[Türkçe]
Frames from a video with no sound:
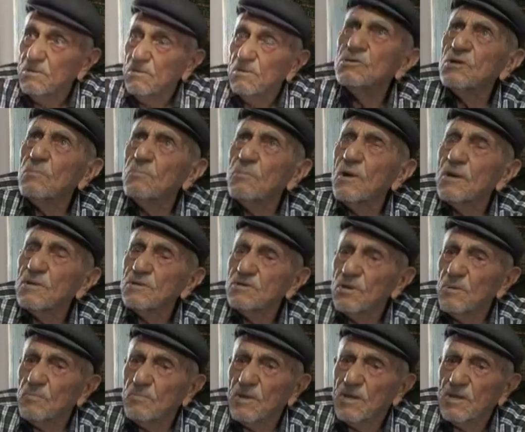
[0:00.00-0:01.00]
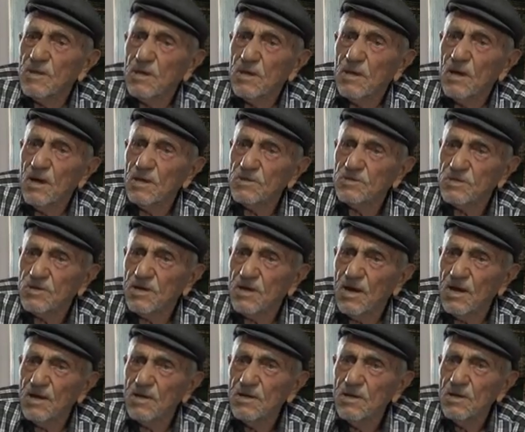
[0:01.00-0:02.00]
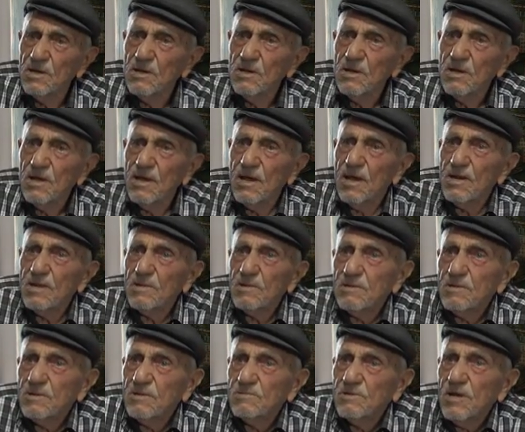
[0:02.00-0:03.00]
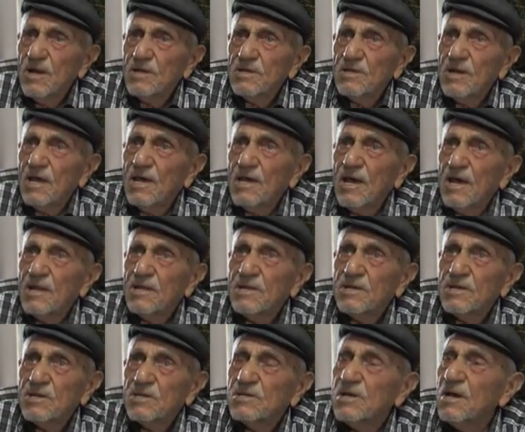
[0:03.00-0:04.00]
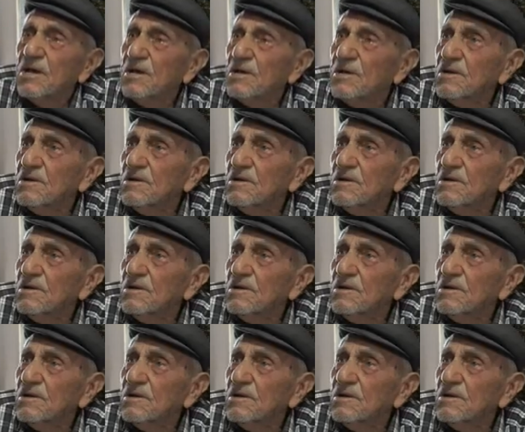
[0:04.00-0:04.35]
Cephe, cephedeki askere elinizden ne geldiyse